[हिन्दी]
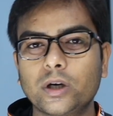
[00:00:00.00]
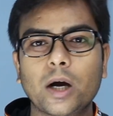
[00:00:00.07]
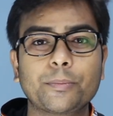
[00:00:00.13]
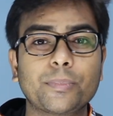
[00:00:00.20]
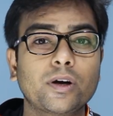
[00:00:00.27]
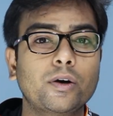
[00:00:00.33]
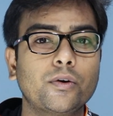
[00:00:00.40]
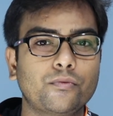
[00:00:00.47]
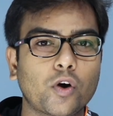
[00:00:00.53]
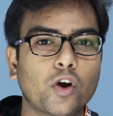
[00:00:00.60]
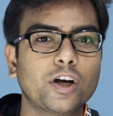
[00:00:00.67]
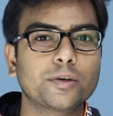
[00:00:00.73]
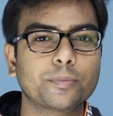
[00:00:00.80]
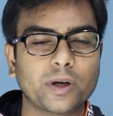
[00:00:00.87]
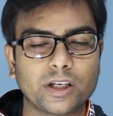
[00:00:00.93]
आप
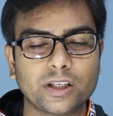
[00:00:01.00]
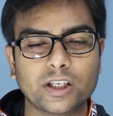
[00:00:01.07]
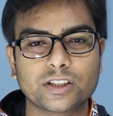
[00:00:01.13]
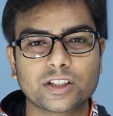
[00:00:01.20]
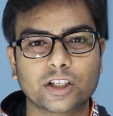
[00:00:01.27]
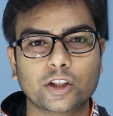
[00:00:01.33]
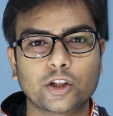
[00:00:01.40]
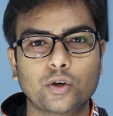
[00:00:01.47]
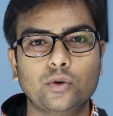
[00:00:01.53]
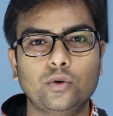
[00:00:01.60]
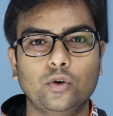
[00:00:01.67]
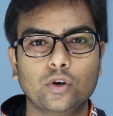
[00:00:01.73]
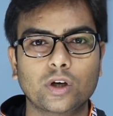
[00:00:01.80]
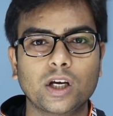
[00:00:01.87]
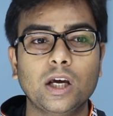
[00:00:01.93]
वॉलेट मनी दे सकते हो
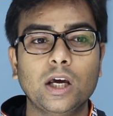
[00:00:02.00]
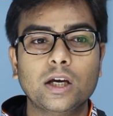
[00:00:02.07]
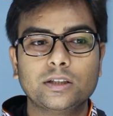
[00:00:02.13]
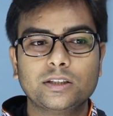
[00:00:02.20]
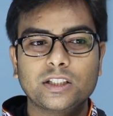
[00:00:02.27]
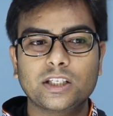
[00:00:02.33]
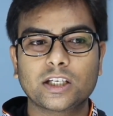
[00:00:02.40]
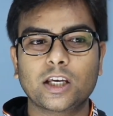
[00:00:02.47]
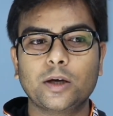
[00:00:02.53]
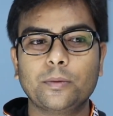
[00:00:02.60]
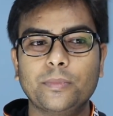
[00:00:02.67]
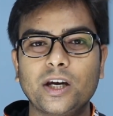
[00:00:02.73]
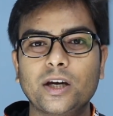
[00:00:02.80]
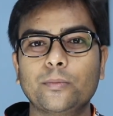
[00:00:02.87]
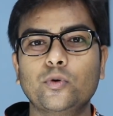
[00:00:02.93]
ओके जैसे कि
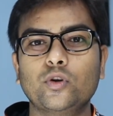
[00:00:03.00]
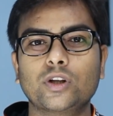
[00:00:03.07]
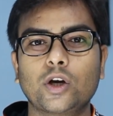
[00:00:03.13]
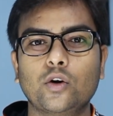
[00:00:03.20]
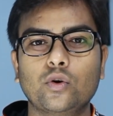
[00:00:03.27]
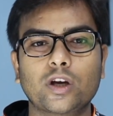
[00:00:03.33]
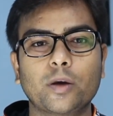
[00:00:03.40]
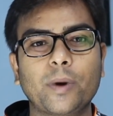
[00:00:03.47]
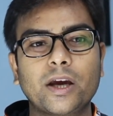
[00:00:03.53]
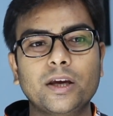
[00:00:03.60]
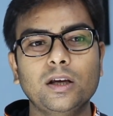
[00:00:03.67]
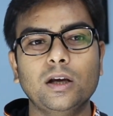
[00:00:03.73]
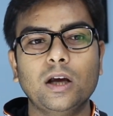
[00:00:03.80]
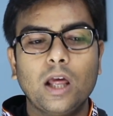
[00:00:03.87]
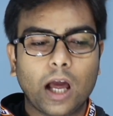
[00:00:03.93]
मैं बोलता हूँ कि
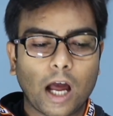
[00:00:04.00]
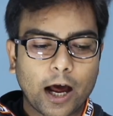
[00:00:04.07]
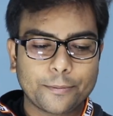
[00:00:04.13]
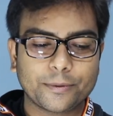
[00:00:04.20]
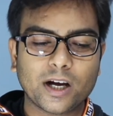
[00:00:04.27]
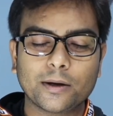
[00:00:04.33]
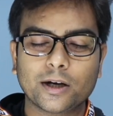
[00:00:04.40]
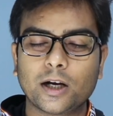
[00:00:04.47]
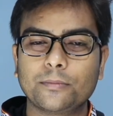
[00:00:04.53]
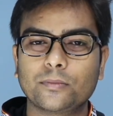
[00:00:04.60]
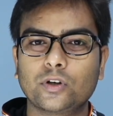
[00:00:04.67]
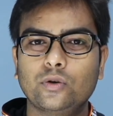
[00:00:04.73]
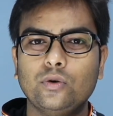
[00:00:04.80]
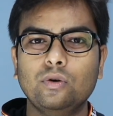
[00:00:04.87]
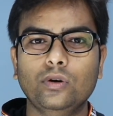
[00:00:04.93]
भाई आप कहाँ
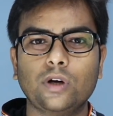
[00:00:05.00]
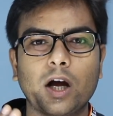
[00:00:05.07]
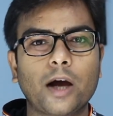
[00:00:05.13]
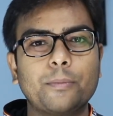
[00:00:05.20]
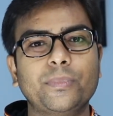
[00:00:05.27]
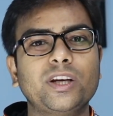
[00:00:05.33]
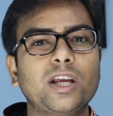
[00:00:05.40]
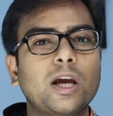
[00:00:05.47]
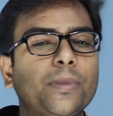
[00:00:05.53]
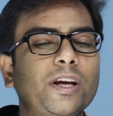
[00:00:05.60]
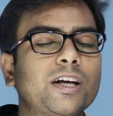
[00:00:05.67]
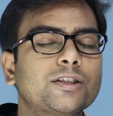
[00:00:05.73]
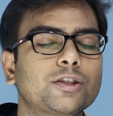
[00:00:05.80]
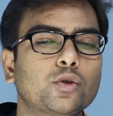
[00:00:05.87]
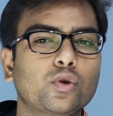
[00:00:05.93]
काम करो आप
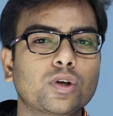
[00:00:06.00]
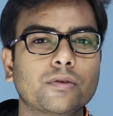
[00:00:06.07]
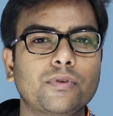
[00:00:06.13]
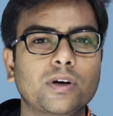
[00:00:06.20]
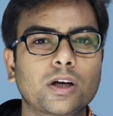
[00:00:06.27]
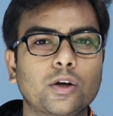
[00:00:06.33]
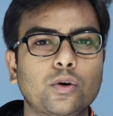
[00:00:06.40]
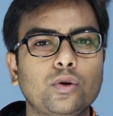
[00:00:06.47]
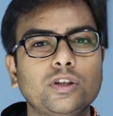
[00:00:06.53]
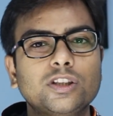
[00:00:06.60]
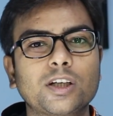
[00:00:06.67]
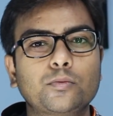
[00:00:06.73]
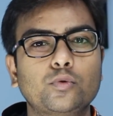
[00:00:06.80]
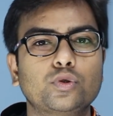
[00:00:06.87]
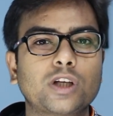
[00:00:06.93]
एप्लीकेशन को रेफर करो
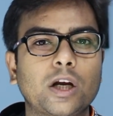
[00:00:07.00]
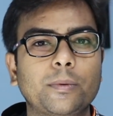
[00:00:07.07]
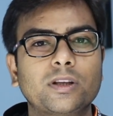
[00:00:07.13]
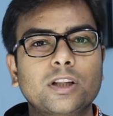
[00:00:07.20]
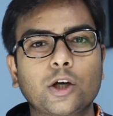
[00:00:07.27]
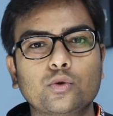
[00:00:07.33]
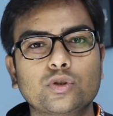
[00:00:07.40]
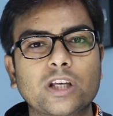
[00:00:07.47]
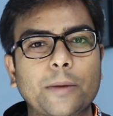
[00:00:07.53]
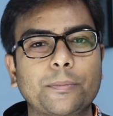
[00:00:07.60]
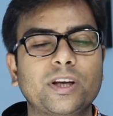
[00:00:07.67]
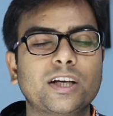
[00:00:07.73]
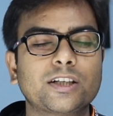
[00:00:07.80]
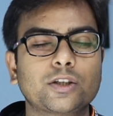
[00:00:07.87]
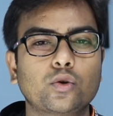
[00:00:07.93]
जब दूसरा बंदा उस
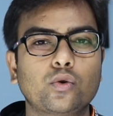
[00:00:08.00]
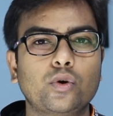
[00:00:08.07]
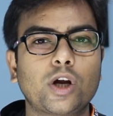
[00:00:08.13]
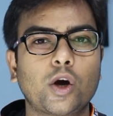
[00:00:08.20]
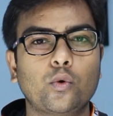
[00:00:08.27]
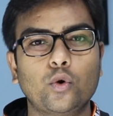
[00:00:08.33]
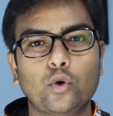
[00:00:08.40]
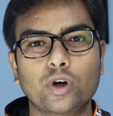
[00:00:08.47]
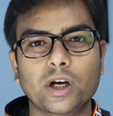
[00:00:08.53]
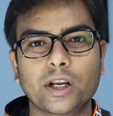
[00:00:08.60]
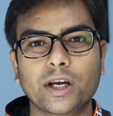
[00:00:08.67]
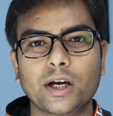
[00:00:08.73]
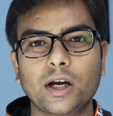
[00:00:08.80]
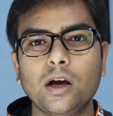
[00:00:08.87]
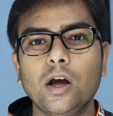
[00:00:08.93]
एप्लीकेशन को डाउनलोड
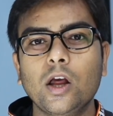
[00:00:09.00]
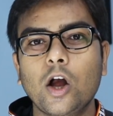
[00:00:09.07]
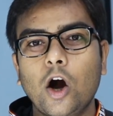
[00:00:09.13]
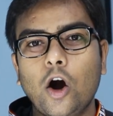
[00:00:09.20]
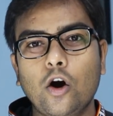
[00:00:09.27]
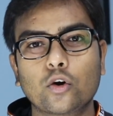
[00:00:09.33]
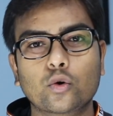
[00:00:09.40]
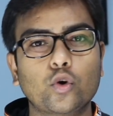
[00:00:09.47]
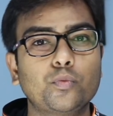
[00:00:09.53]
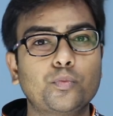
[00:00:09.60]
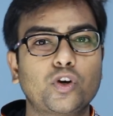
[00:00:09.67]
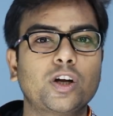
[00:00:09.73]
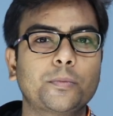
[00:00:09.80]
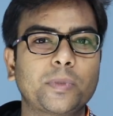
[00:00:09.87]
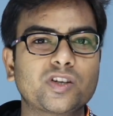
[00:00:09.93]
करेगा और कोई
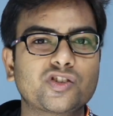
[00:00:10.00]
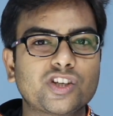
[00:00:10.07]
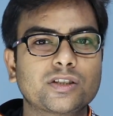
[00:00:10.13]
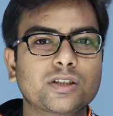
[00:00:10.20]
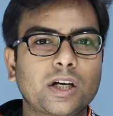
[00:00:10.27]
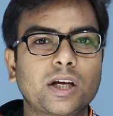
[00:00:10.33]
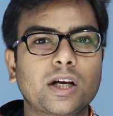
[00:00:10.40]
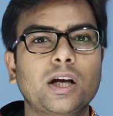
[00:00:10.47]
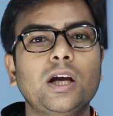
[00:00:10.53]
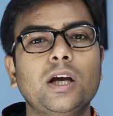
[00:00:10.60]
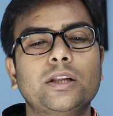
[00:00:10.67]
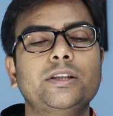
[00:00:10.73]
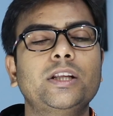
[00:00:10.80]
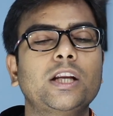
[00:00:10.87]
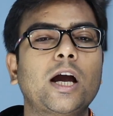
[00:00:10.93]
प्रोडक्ट परचेज करेगा
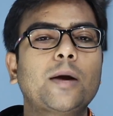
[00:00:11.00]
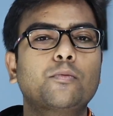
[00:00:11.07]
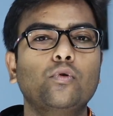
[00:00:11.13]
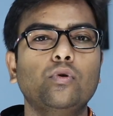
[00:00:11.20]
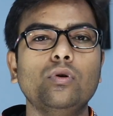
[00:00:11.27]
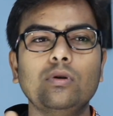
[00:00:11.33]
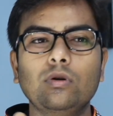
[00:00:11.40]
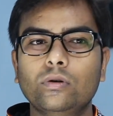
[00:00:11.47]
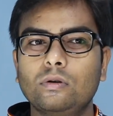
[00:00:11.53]
देन आपको